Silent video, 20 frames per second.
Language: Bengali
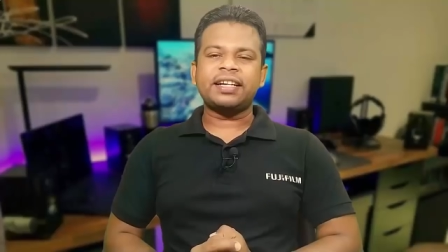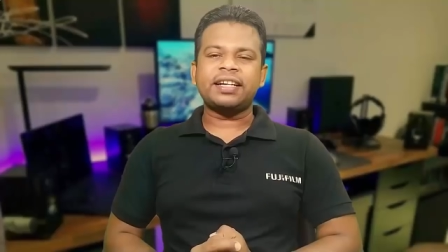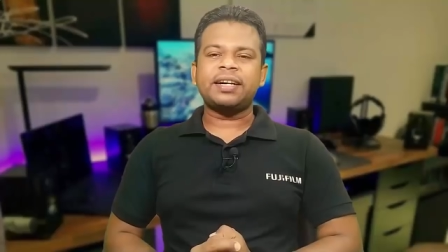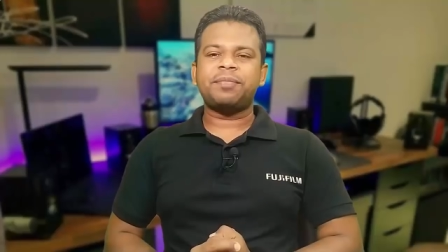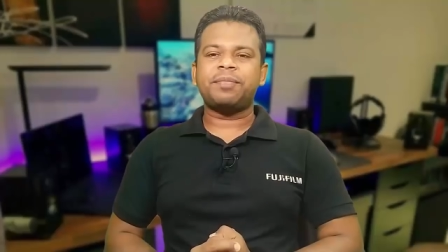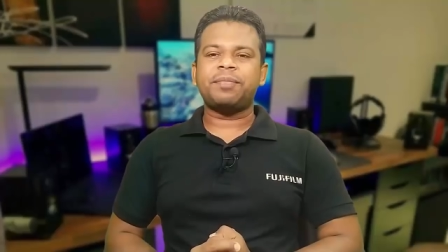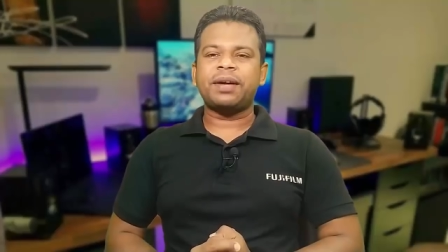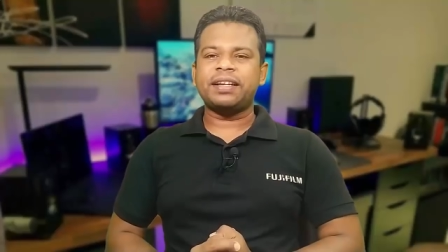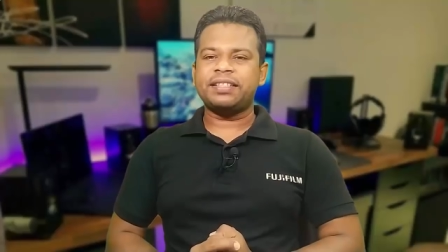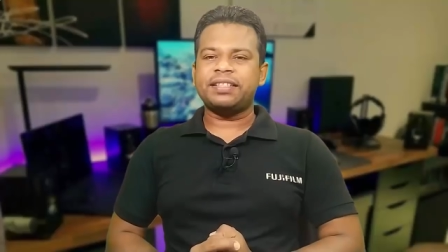টাকা
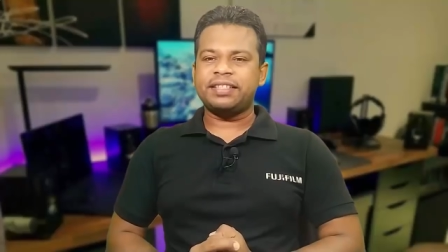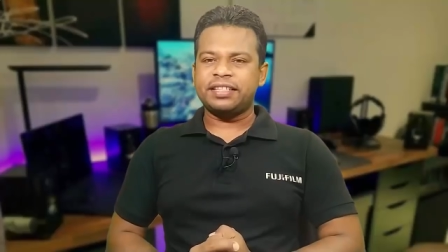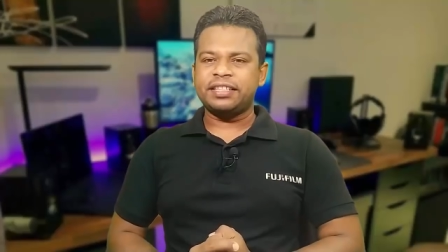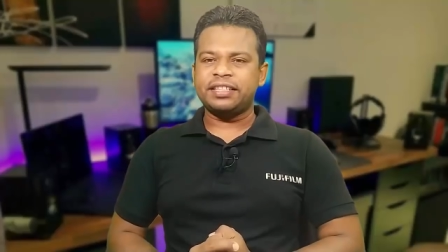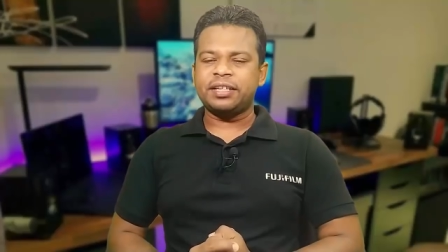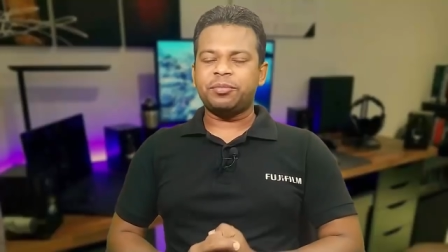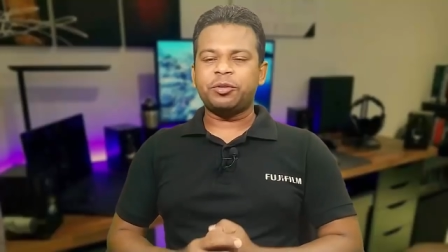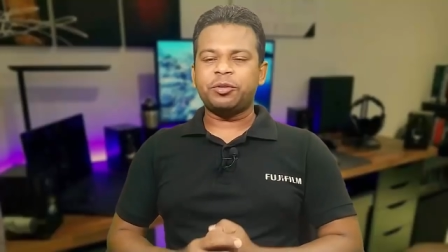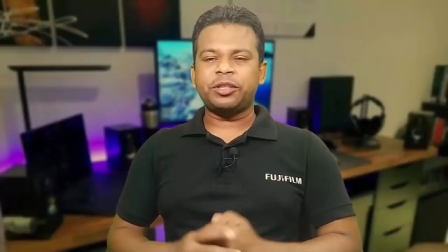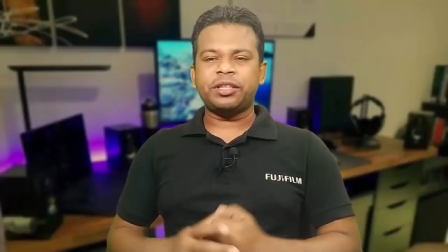প্রাইস
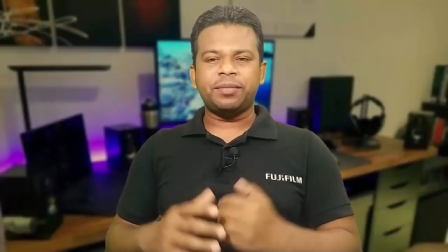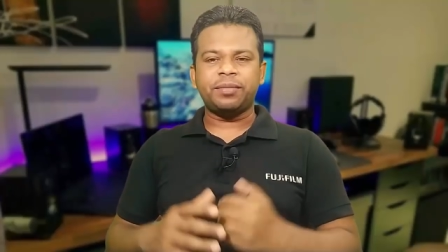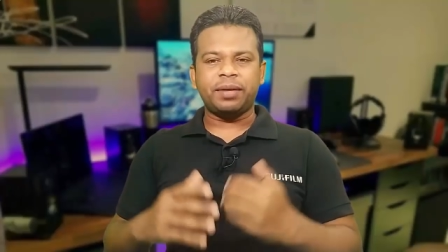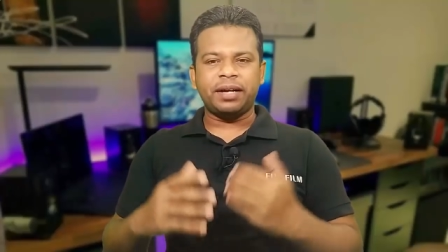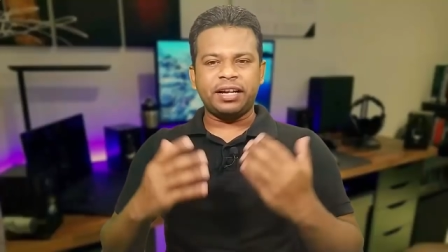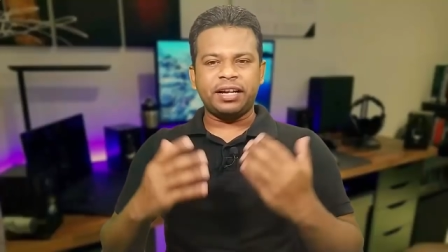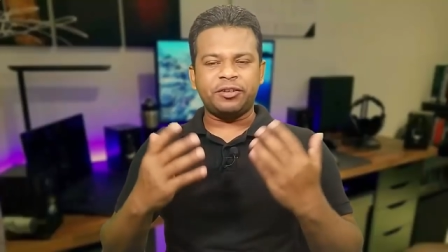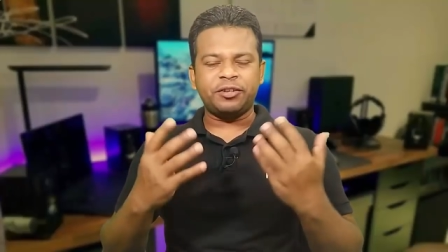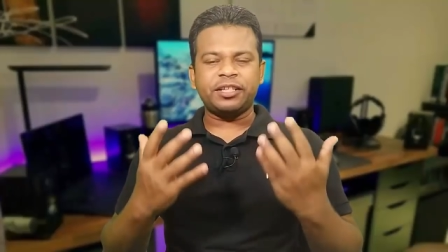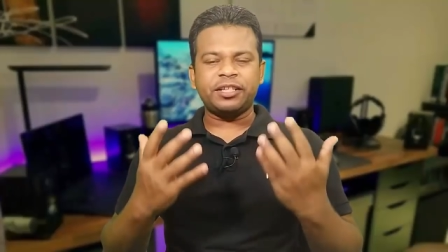রেঞ্জের মধ্যে বা
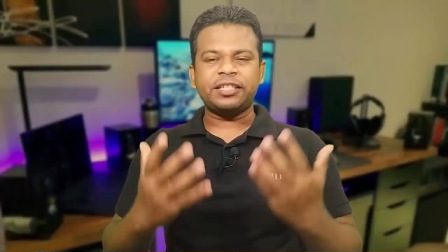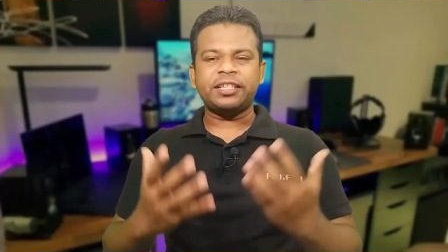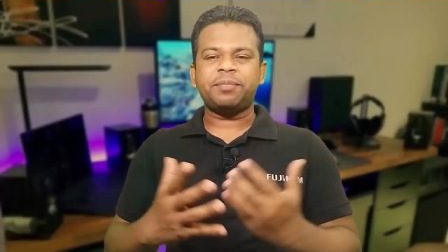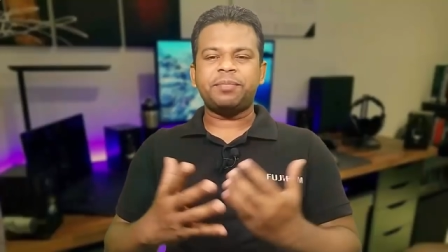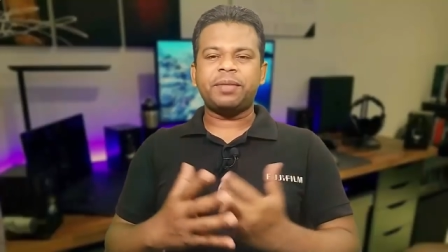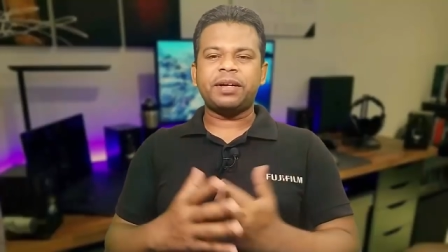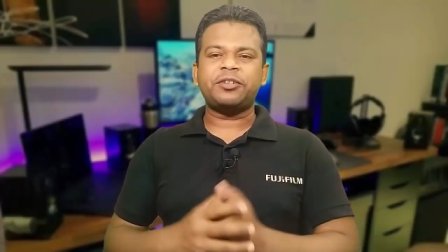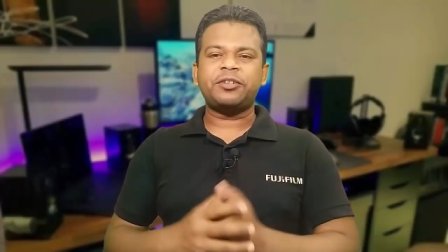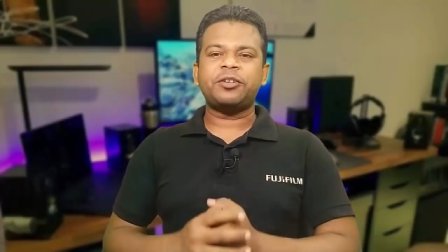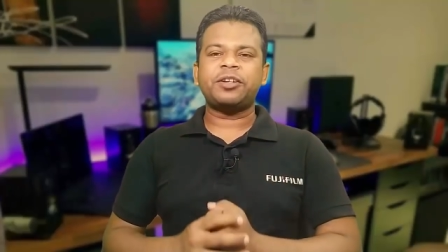একুশ হাজার
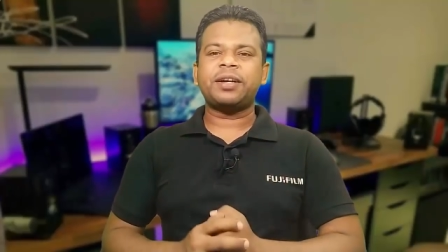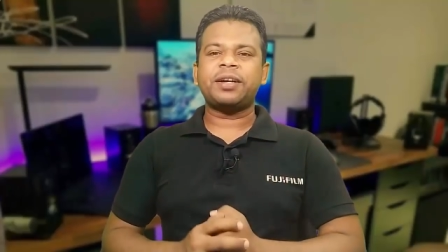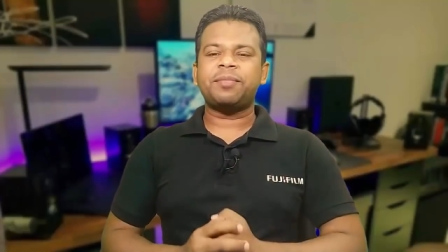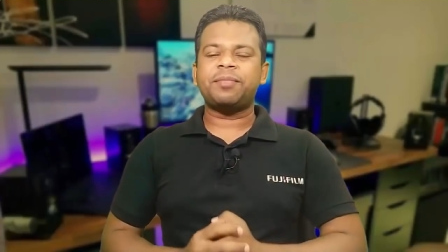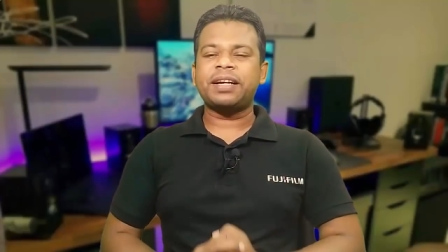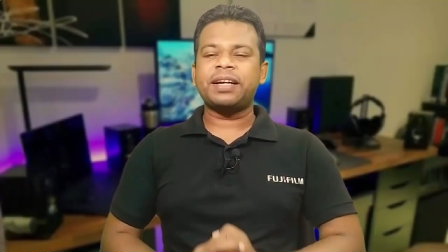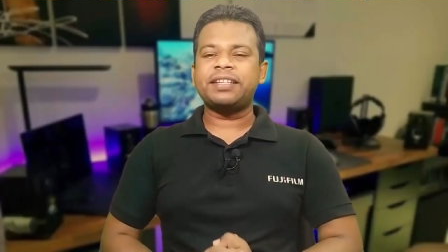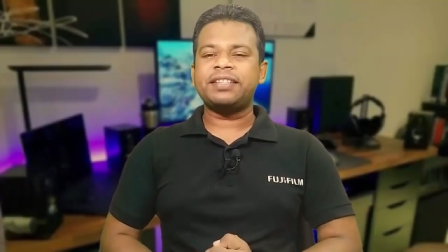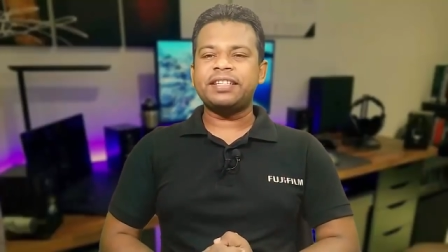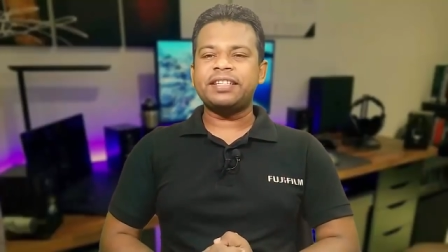পাঁচশো টাকা
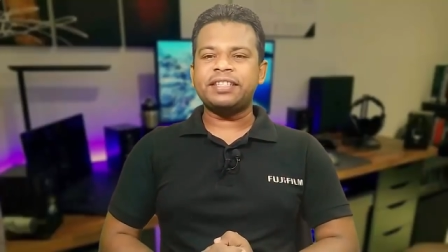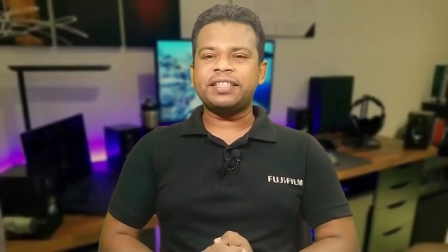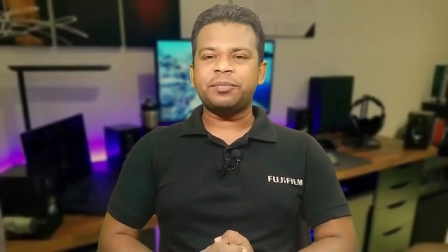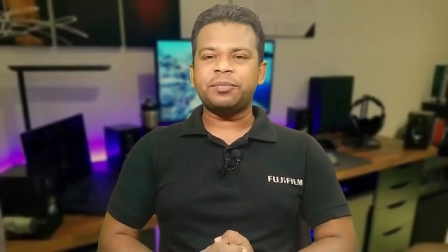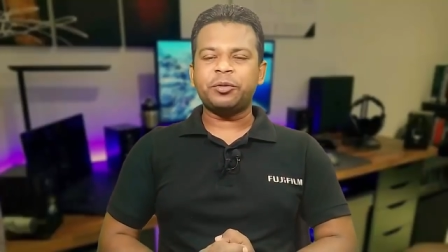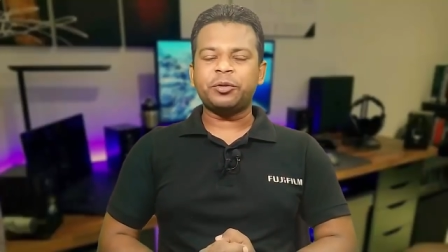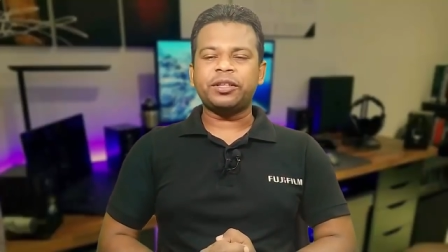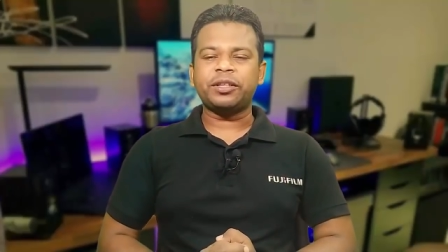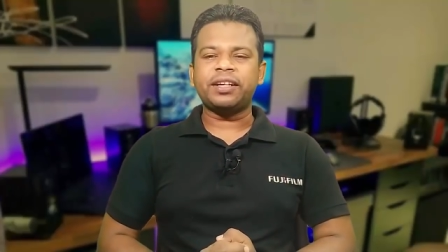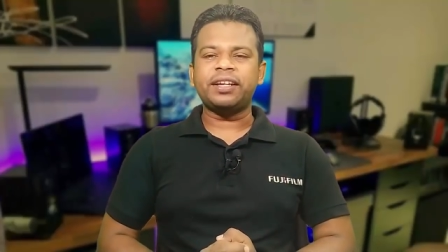প্রাইস রেঞ্জের
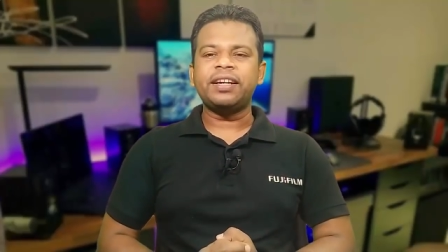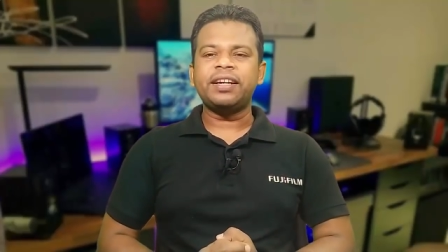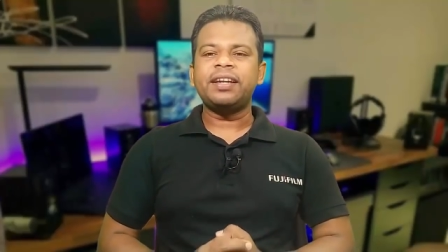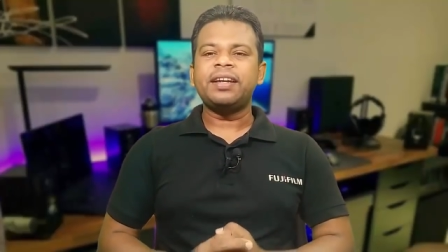মধ্যে